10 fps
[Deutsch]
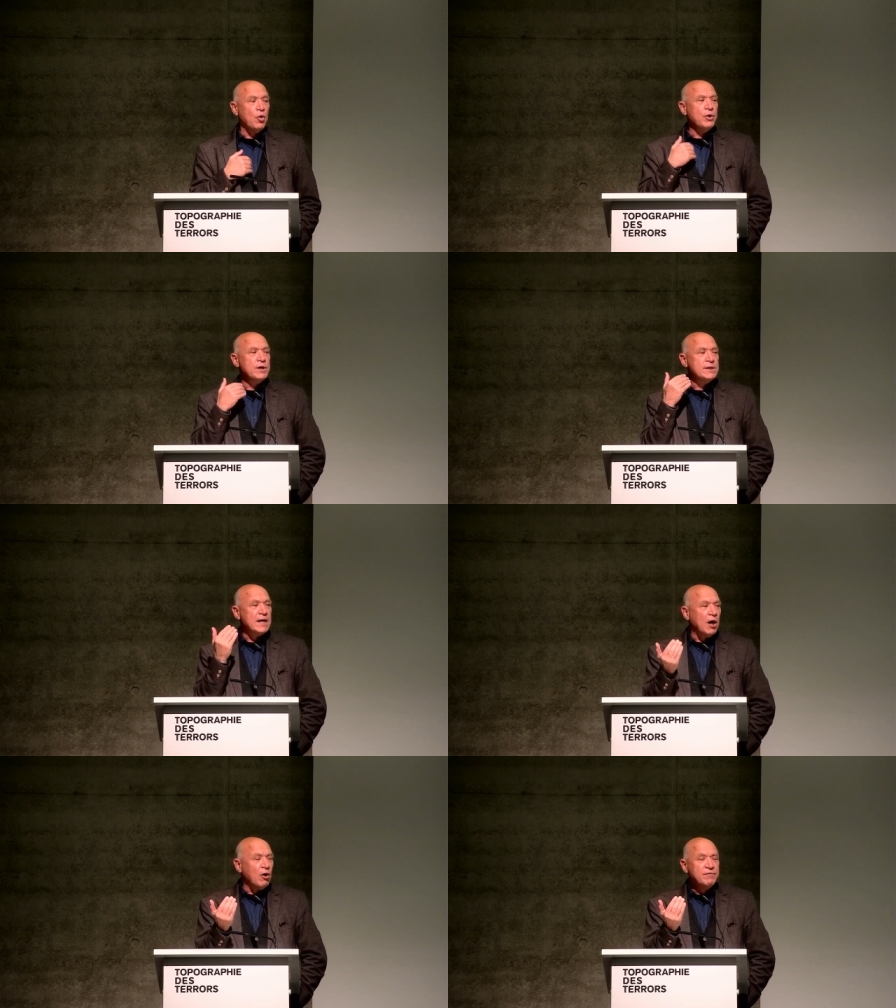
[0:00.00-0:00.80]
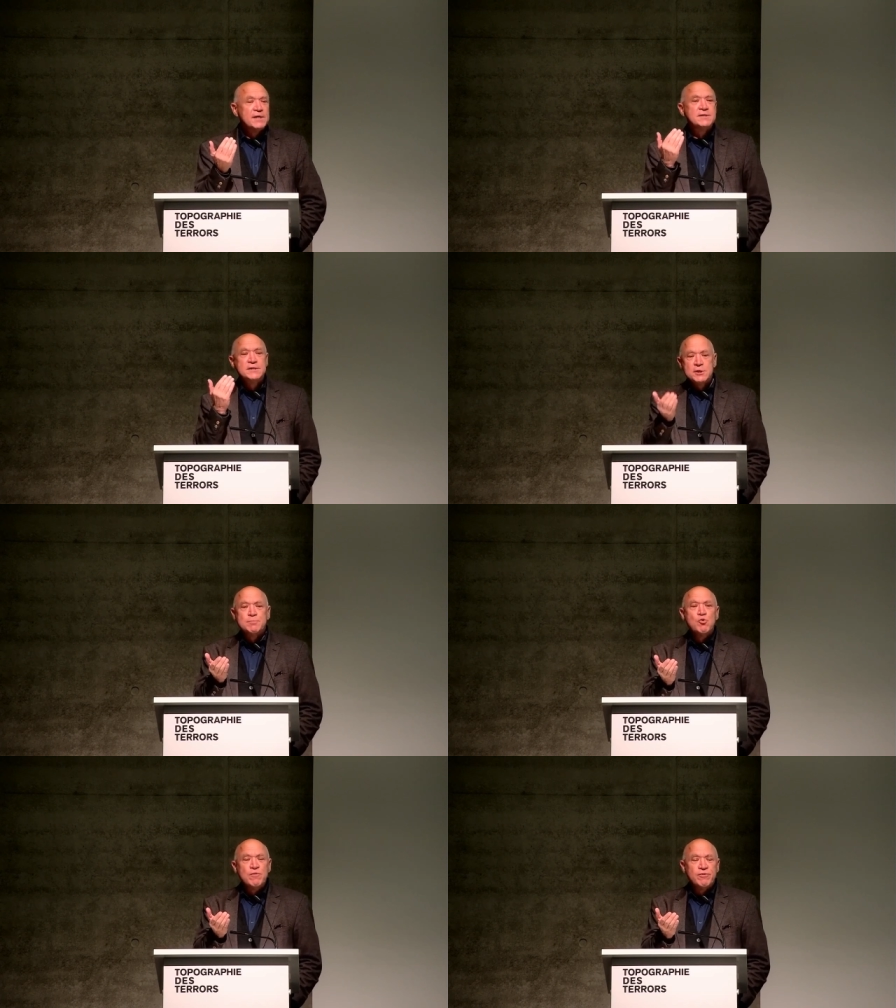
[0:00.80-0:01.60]
und darauf, dass
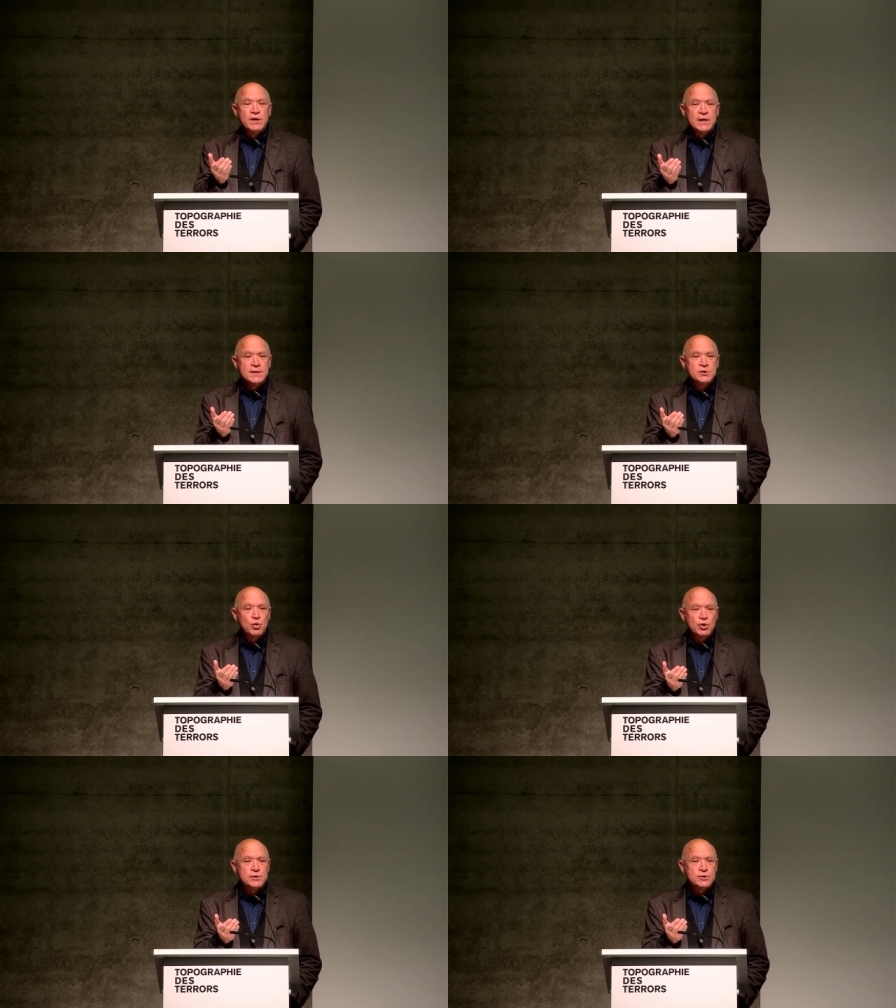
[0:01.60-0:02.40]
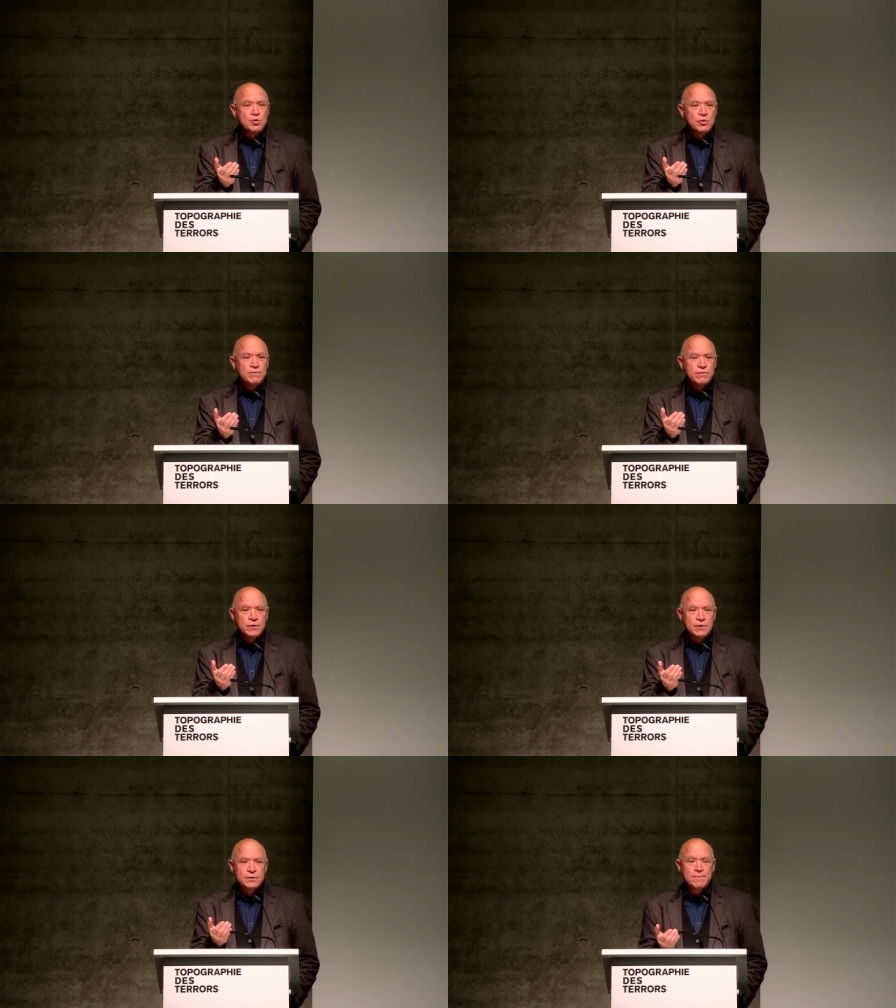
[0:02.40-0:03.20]
dieses Buch von ihr zurückgezogen
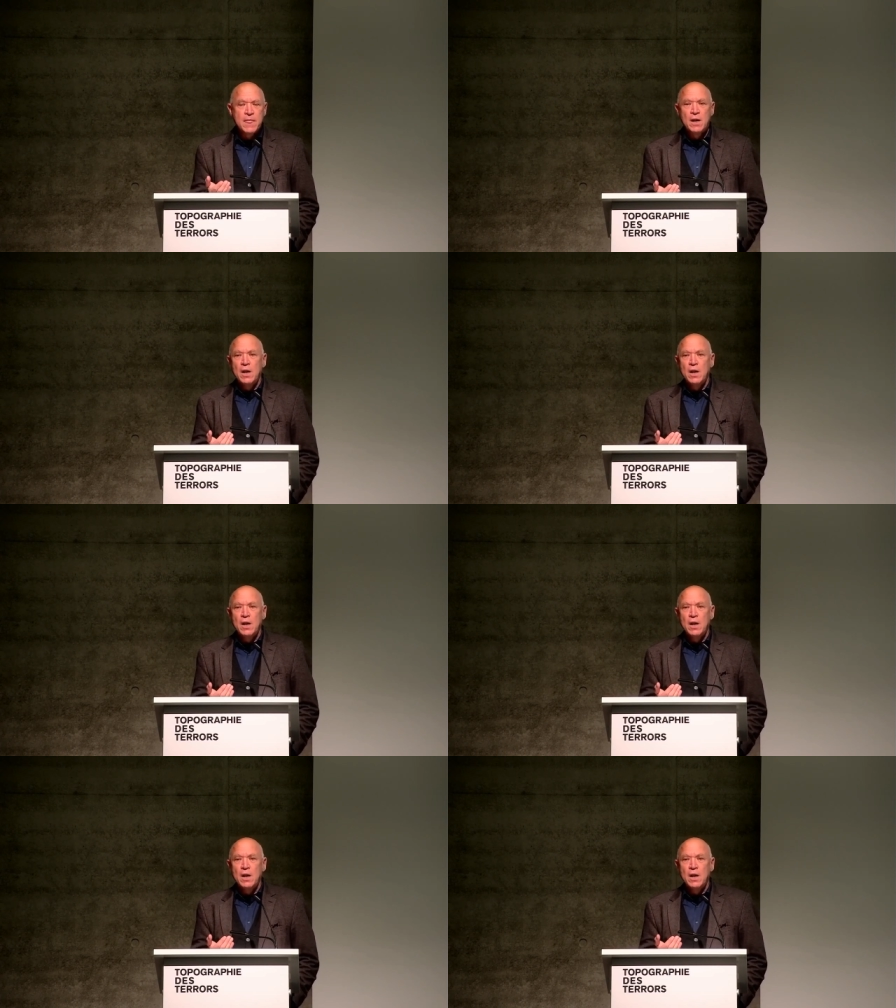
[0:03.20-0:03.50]
wird.